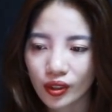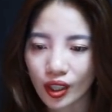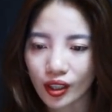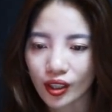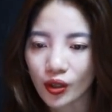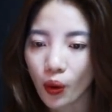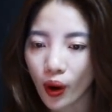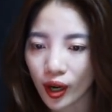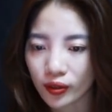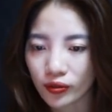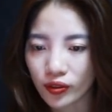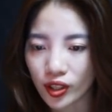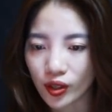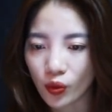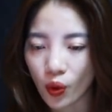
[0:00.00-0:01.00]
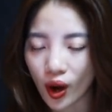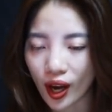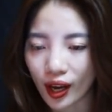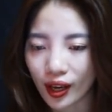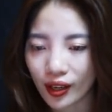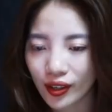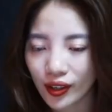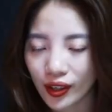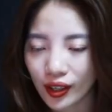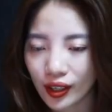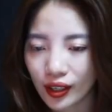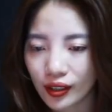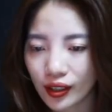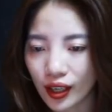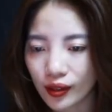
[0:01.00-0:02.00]
Thấy hoang phí quá,
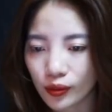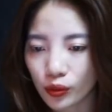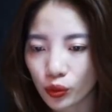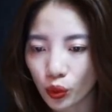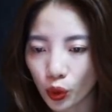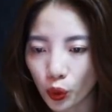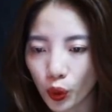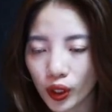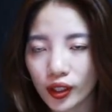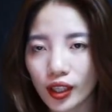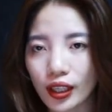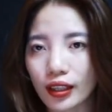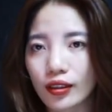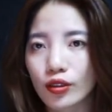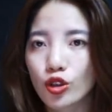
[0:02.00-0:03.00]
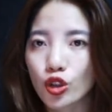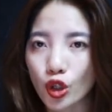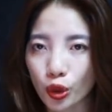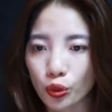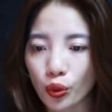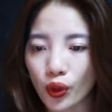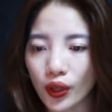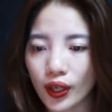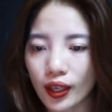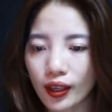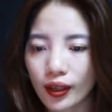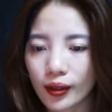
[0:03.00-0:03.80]
nên tôi quyết định cho thuê.